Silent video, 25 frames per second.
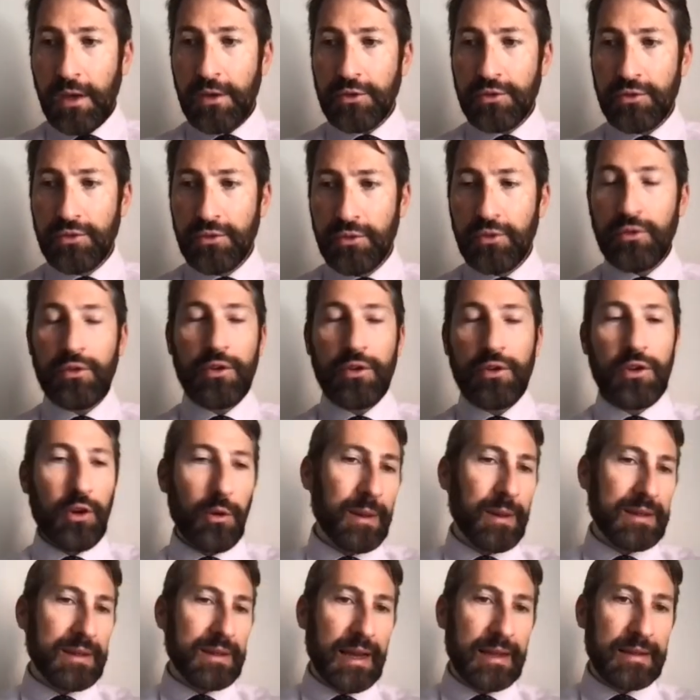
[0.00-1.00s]
sugli
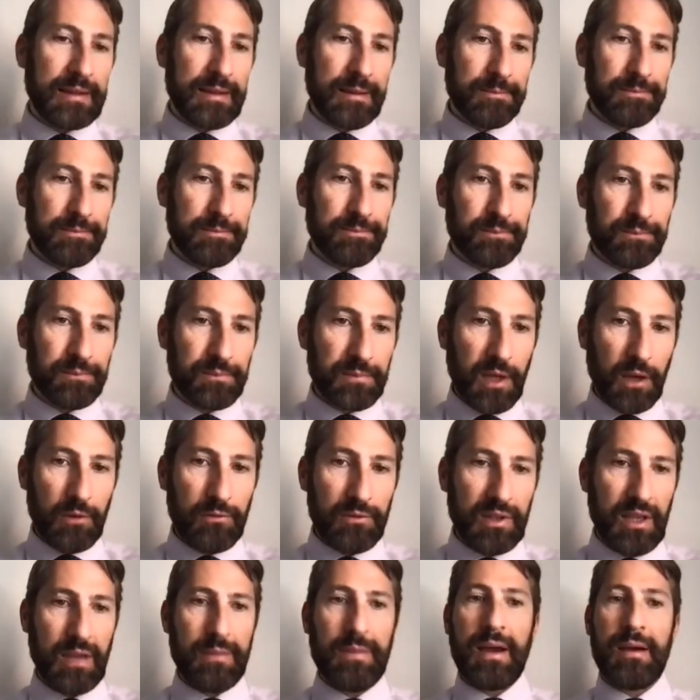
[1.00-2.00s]
open data che è
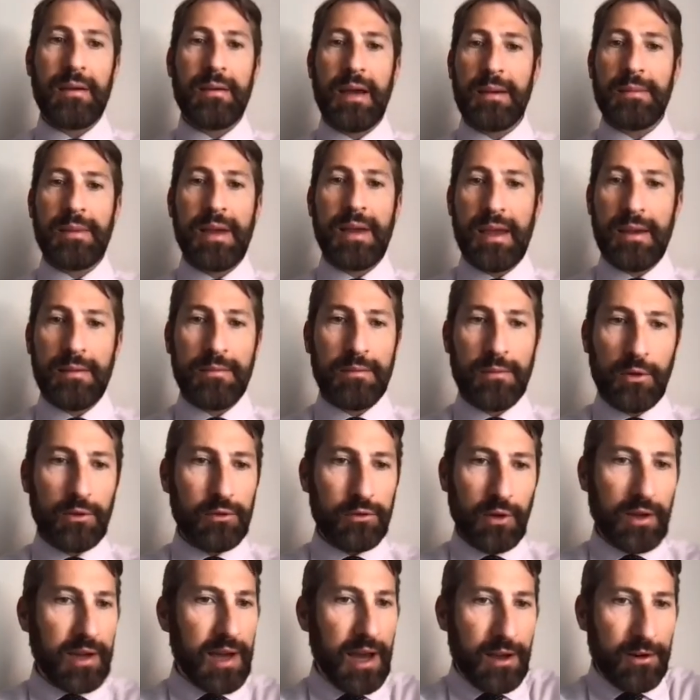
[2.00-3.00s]
un tema a me
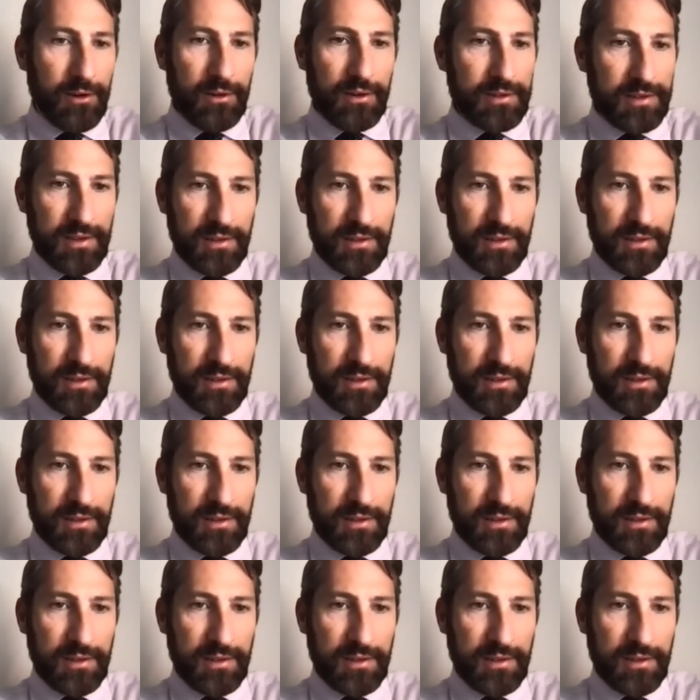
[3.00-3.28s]
molto caro,